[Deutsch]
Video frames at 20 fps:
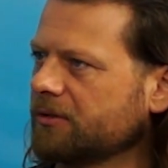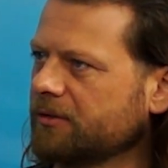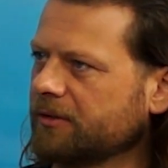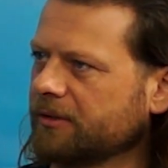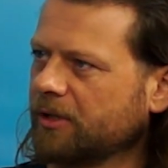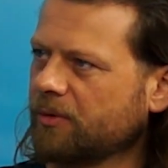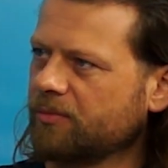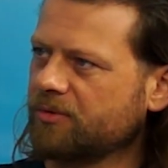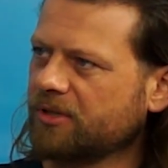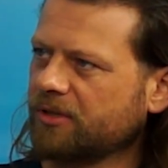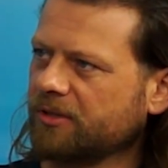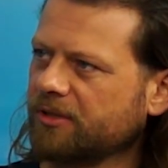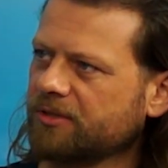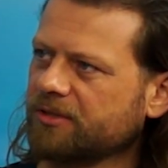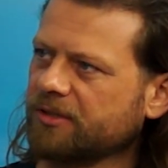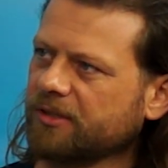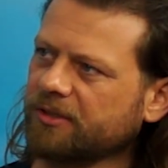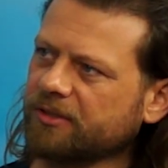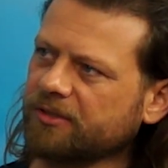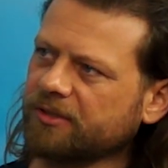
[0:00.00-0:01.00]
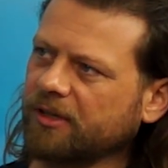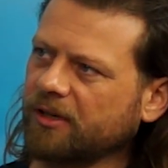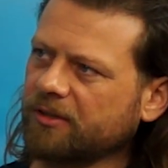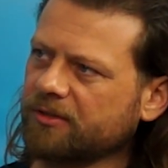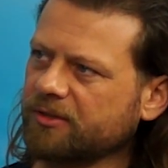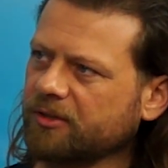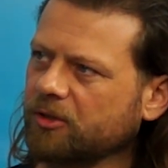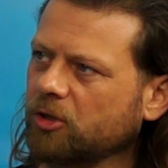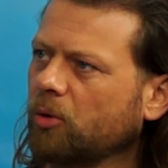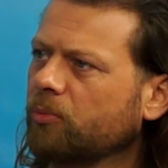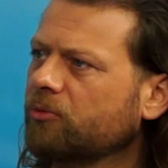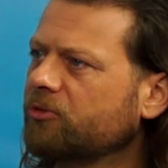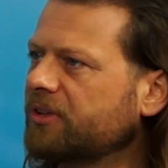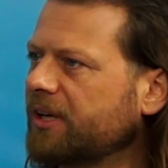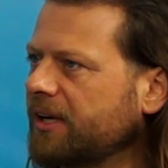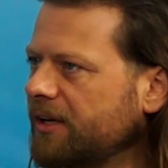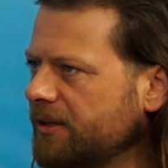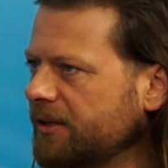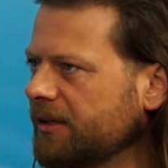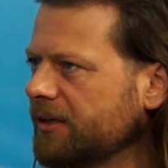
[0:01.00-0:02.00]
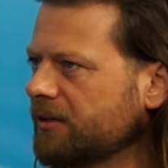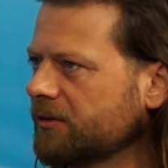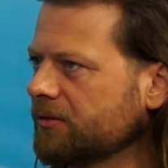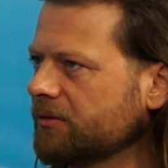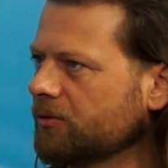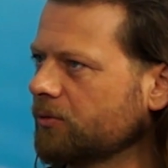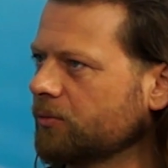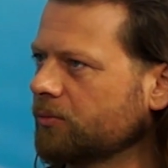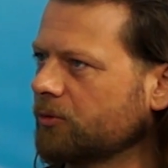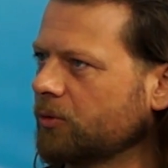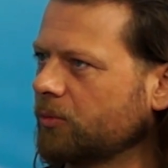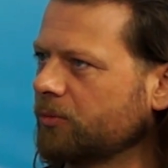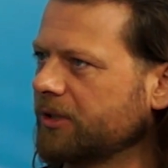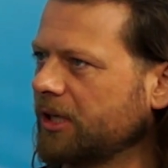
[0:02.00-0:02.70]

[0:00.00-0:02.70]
Dann gibt es ja diese, diese ganzen Klopftechniken, um, ja.